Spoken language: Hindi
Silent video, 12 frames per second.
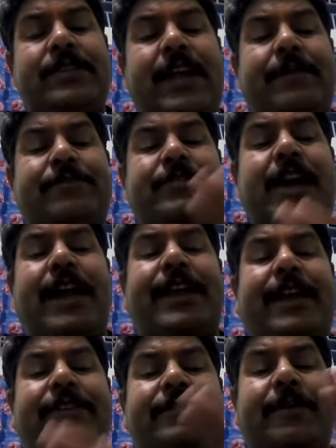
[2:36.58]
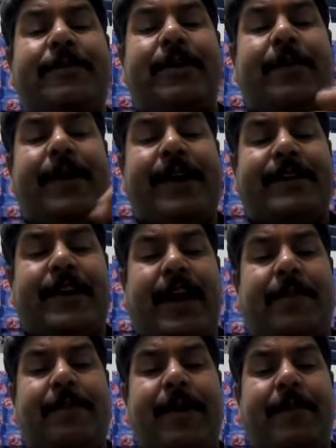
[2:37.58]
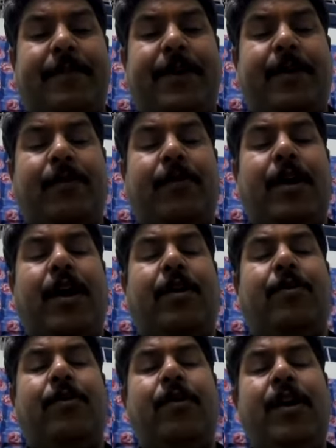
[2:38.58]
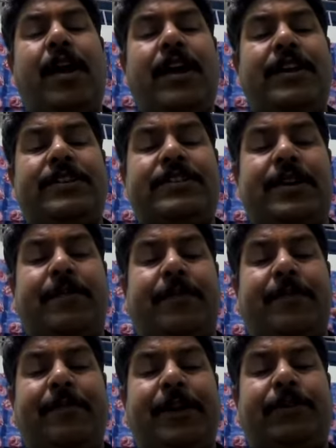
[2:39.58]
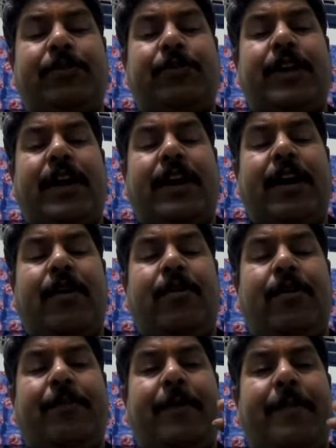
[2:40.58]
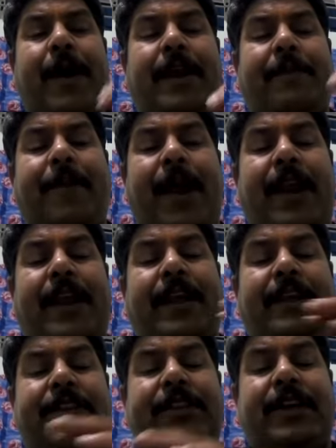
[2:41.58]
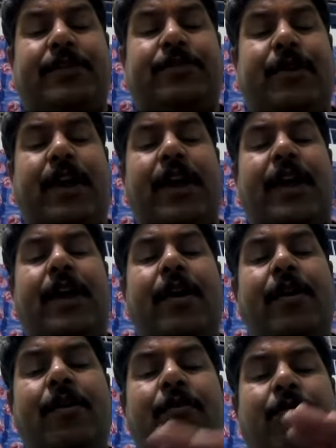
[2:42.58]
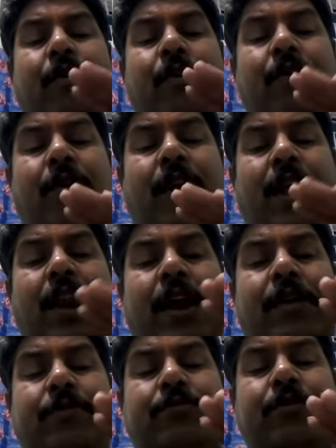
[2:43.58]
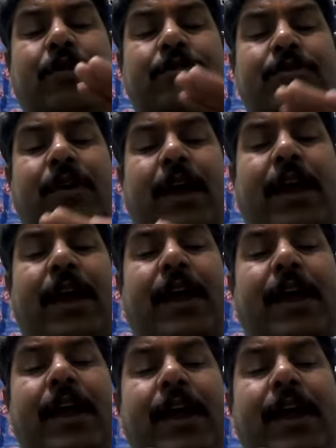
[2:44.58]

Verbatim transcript: सेम साइन एंड सिम्टम एक टाइम में अपियर हो रहा हो इसकी मृत्यु दर और बीमारी फैलने की दर जो है वो लग वो जो है